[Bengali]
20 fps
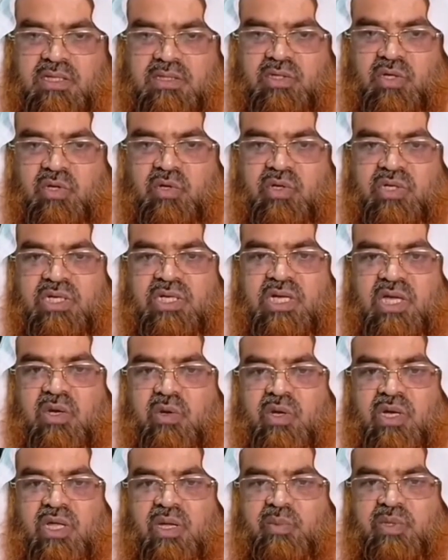যখনই
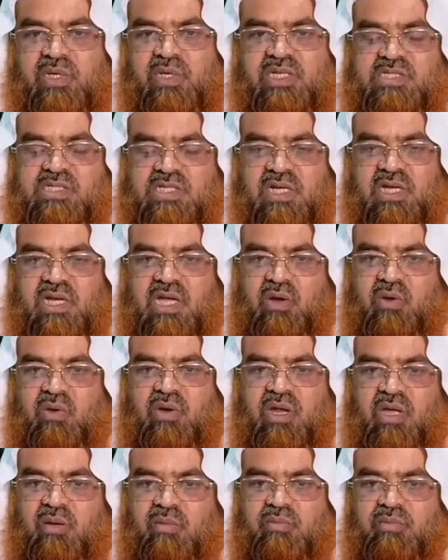কারো নাম রেখেছেন কারো
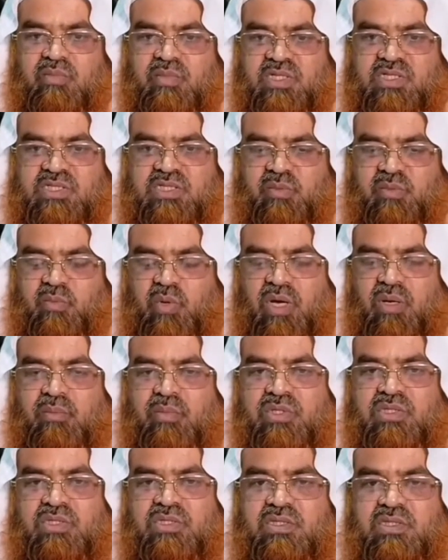নাম নিজে
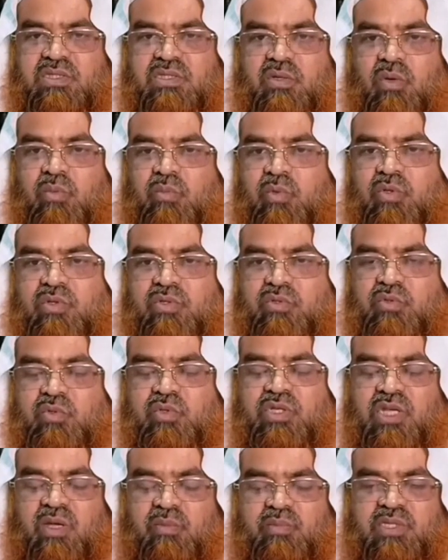মোহাম্মদ অমুক
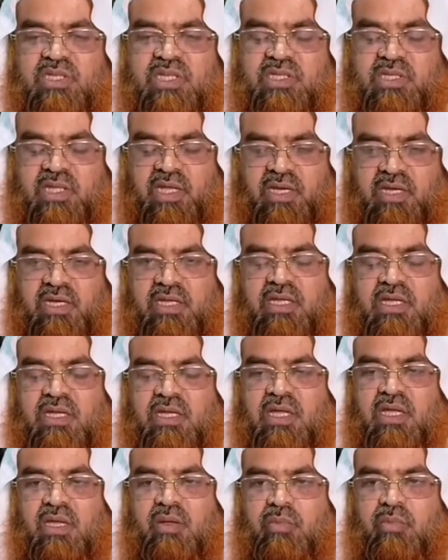দুই নাম দিয়ে দেননি
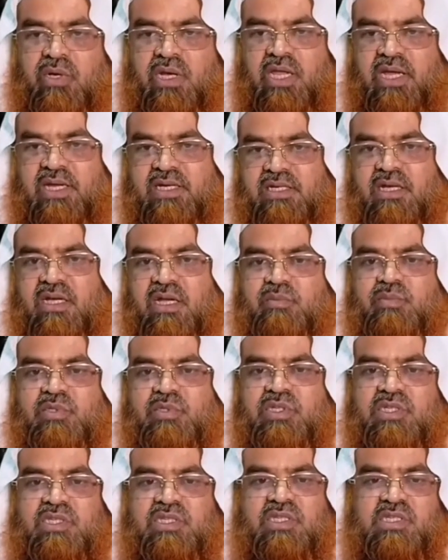কোন একটা নাম
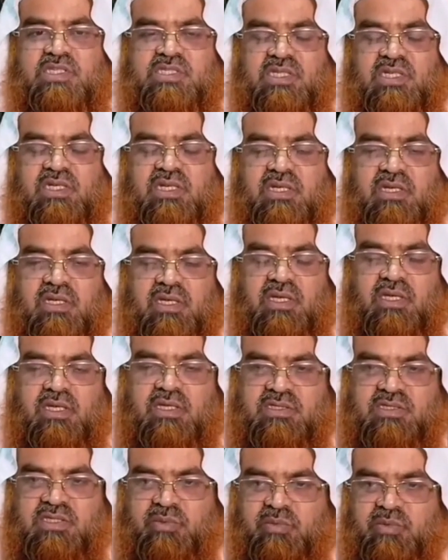তিনি দিয়েছেন
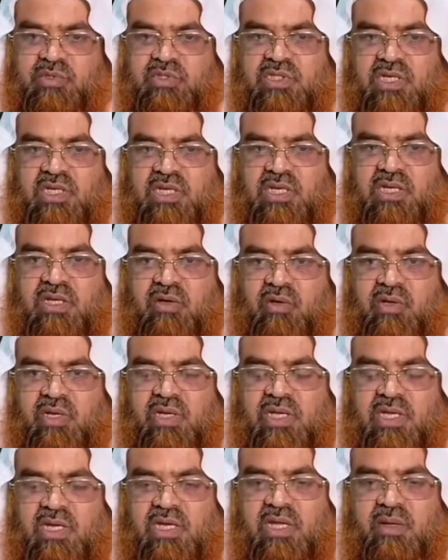যেমন তিনি
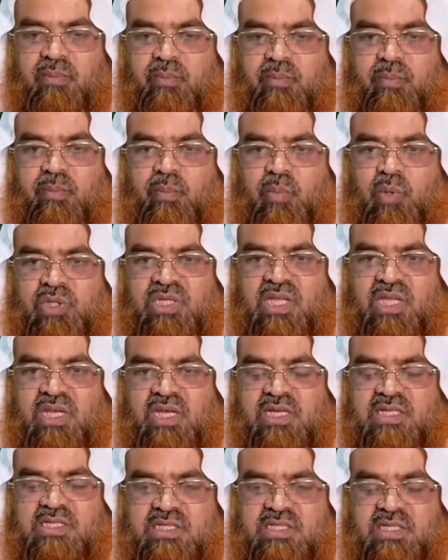অনেকের নাম বদলিয়ে
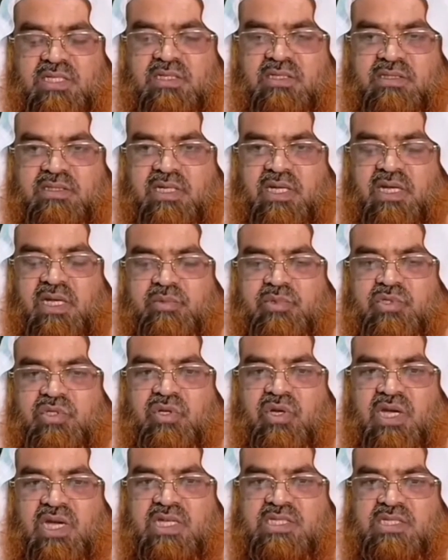রেখেছেন যার নাম
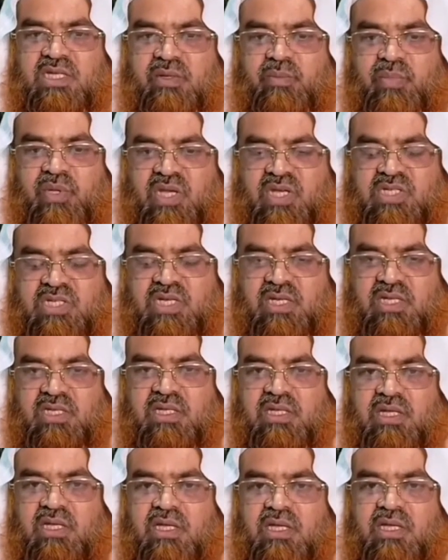ছিল হাজান পেরেশানি
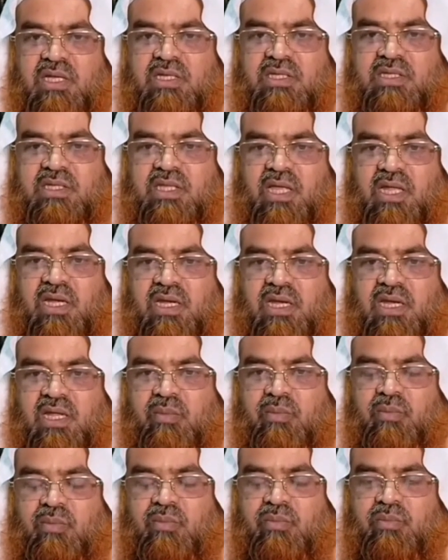তার
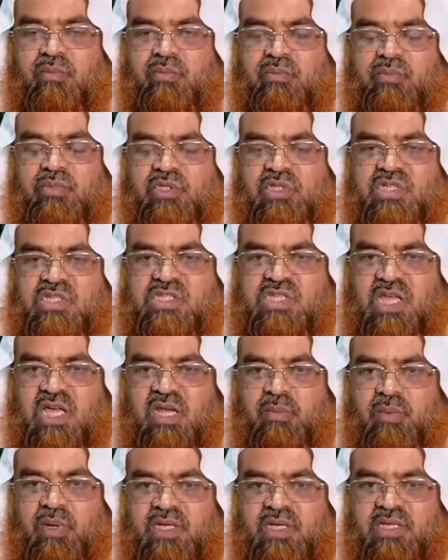নাম তিনি
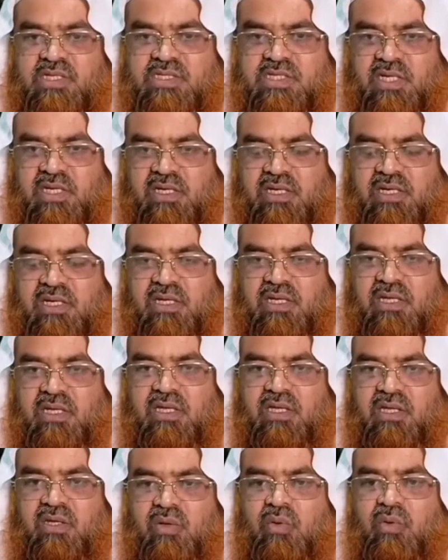সাহাল বানিয়েছেন
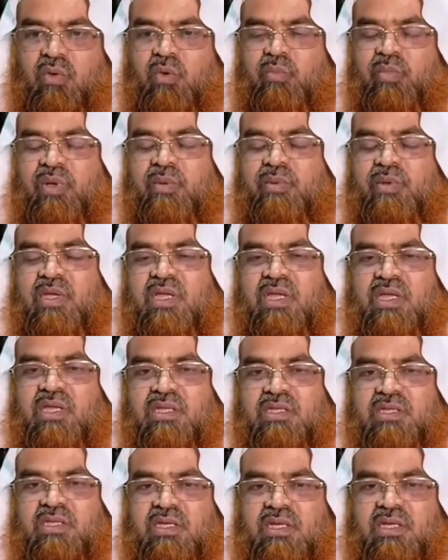অনুরূপভাবে
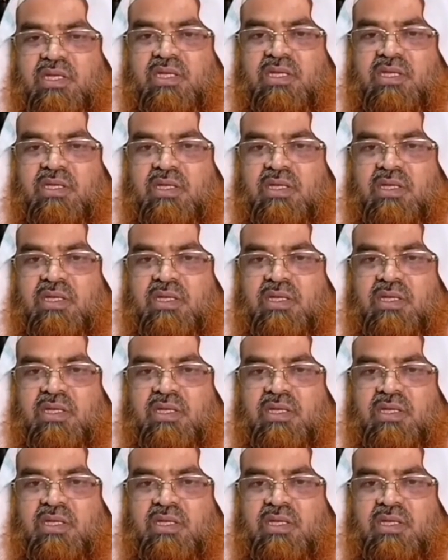তিনি